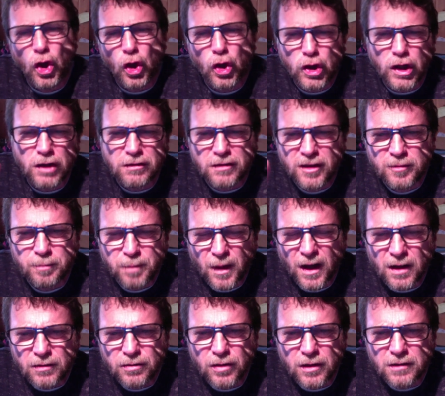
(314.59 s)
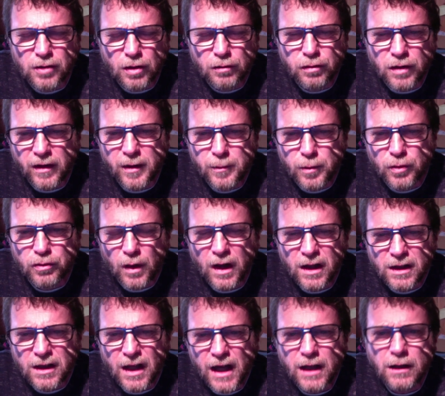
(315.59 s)
Qu'est-ce qui se passe Est-ce que vous avez besoin
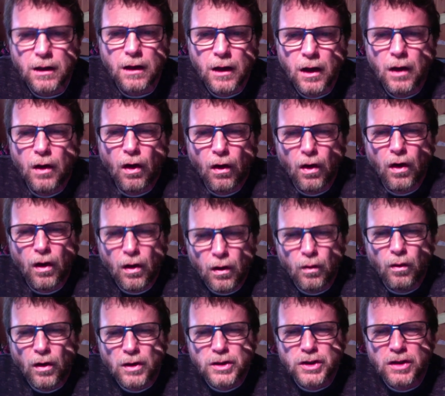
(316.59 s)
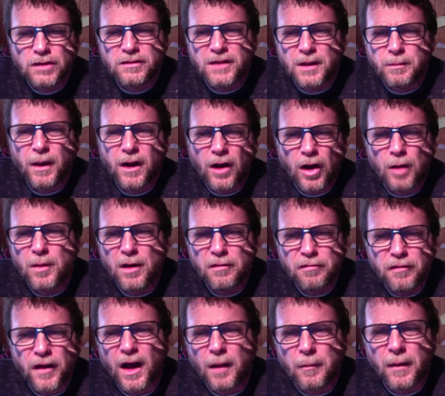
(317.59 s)
d'aide Oh, je ne sais pas comment
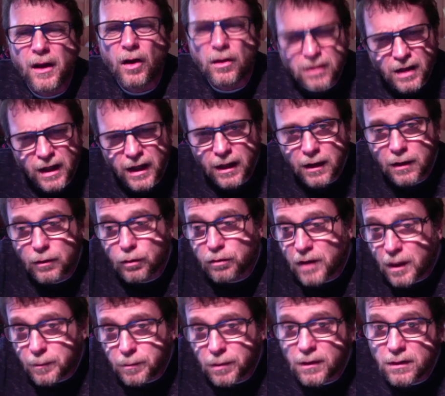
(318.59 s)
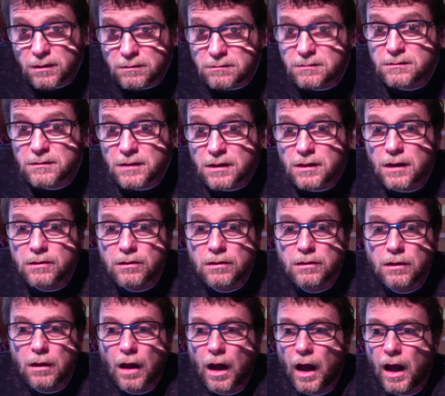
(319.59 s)
faire, mais entrez Il ouvre la porte, il a
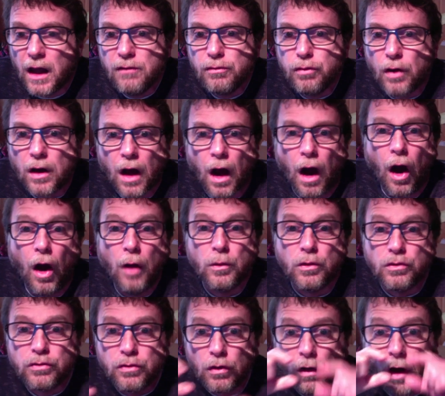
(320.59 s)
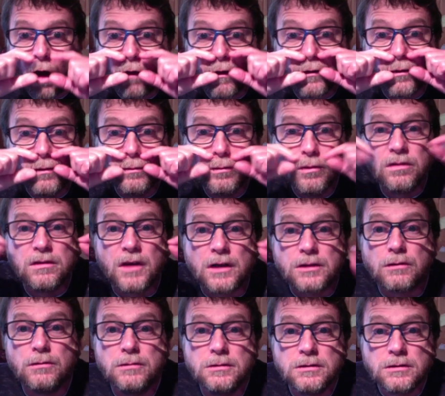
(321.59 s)
dedans, et il voilà un monsieur avec une moustache
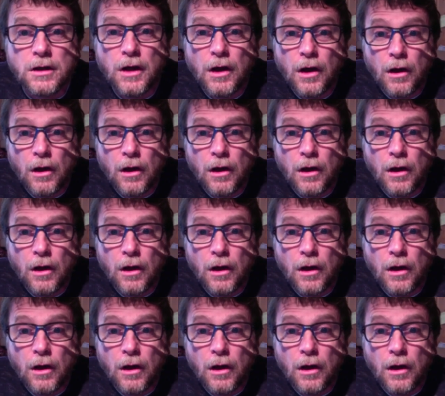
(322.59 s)
rousse